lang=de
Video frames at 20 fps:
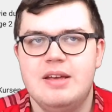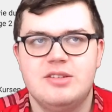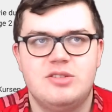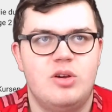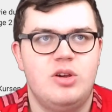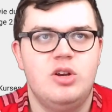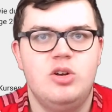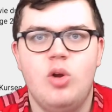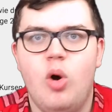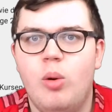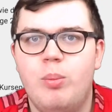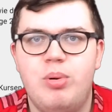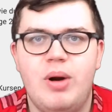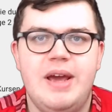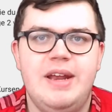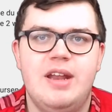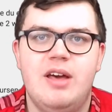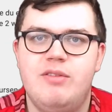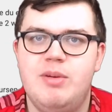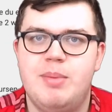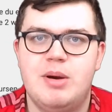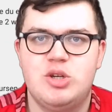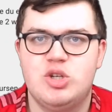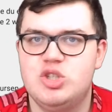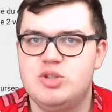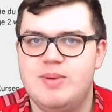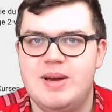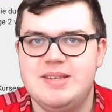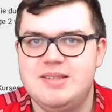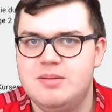solche No-Brainer wie
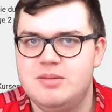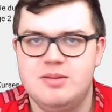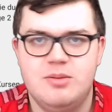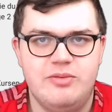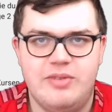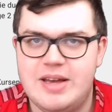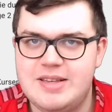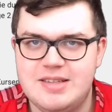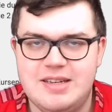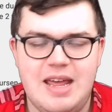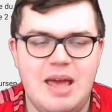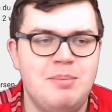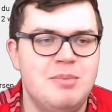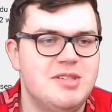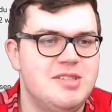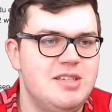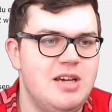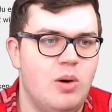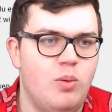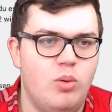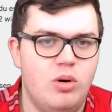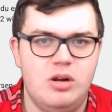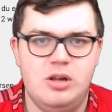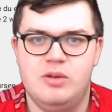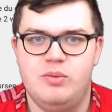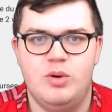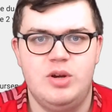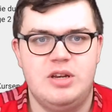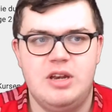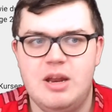beispielsweise der MSCI
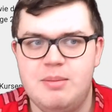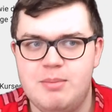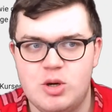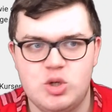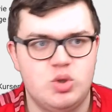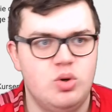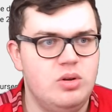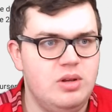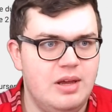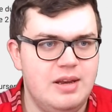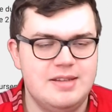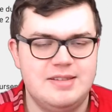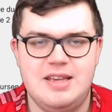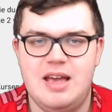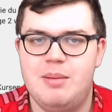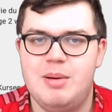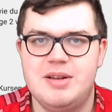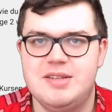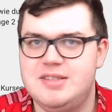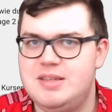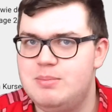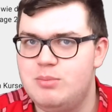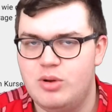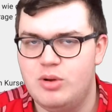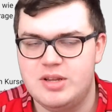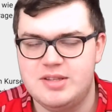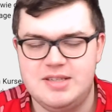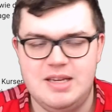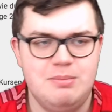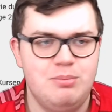World, wo ich dann immer schön jedes Jahr meine 7
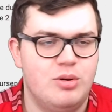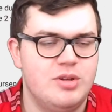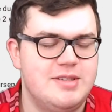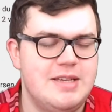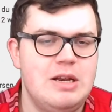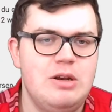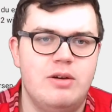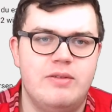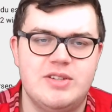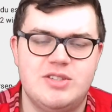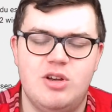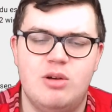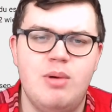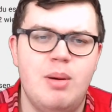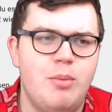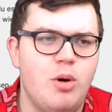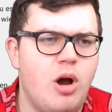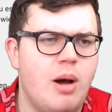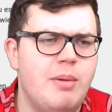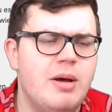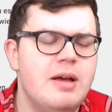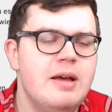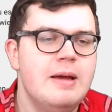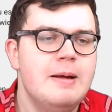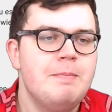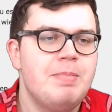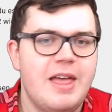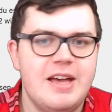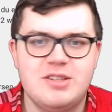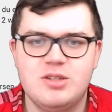oder 10 Prozent oder was auch immer bekomme.
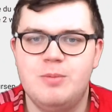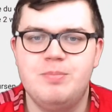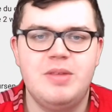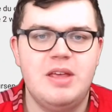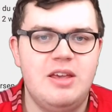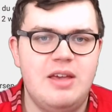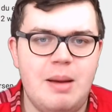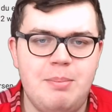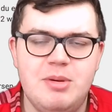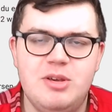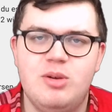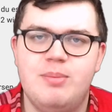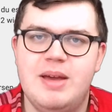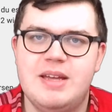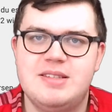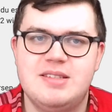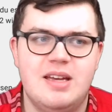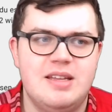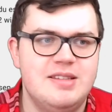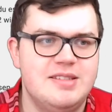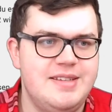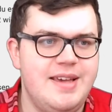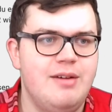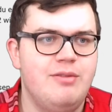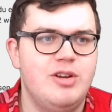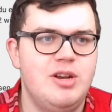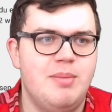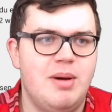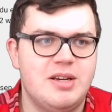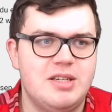Also ich habe mich im Echtsein sehr
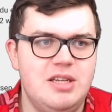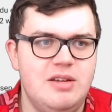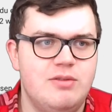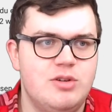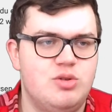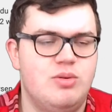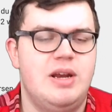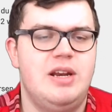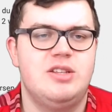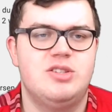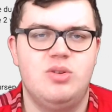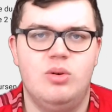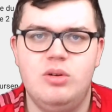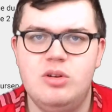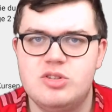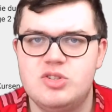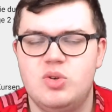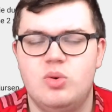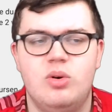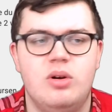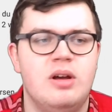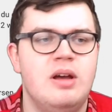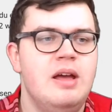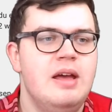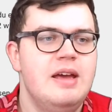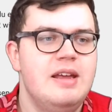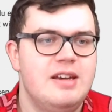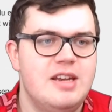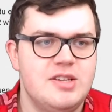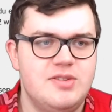von dem aktiven Trading zurückgezogen.
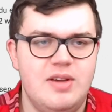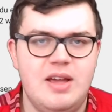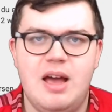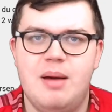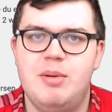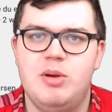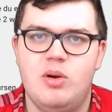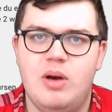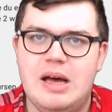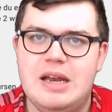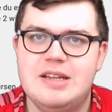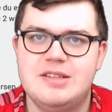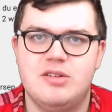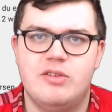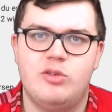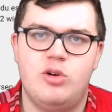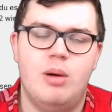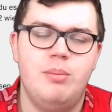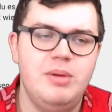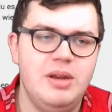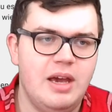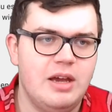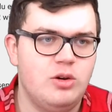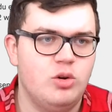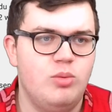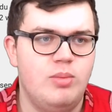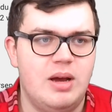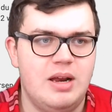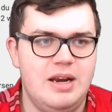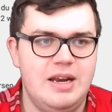Deswegen habe ich auch alles auf Comdirect
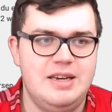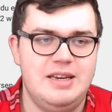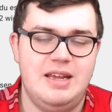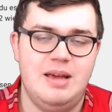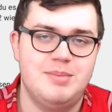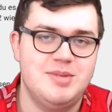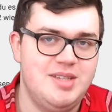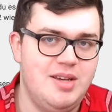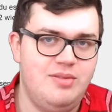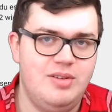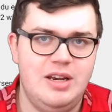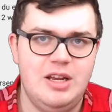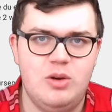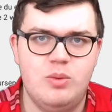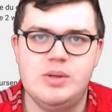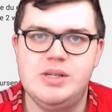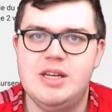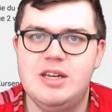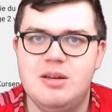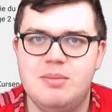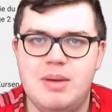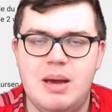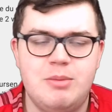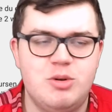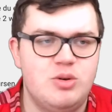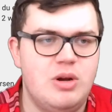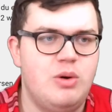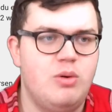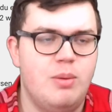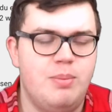rübergelegt. Ich habe sehr viel liquidiert in meinem
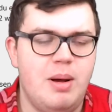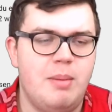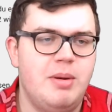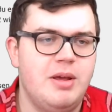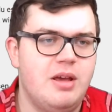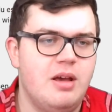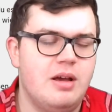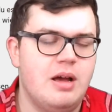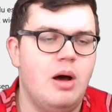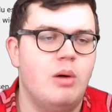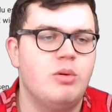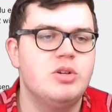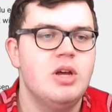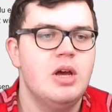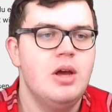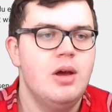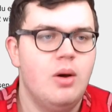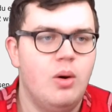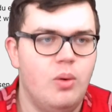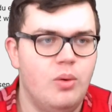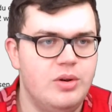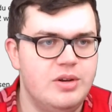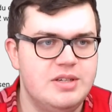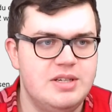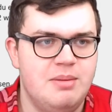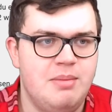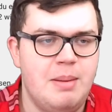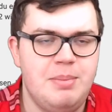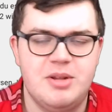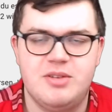Trade Republic Account und
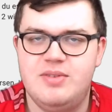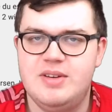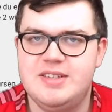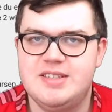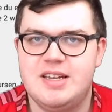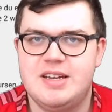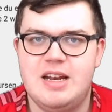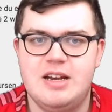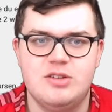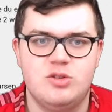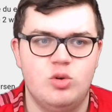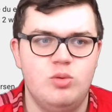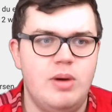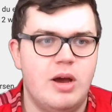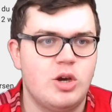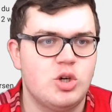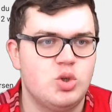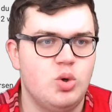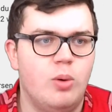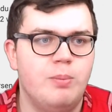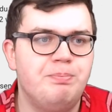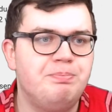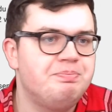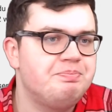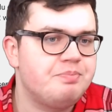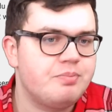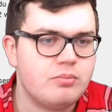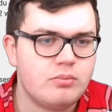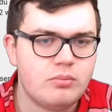ähm, habe das, wie gesagt, alles rübergeschoben.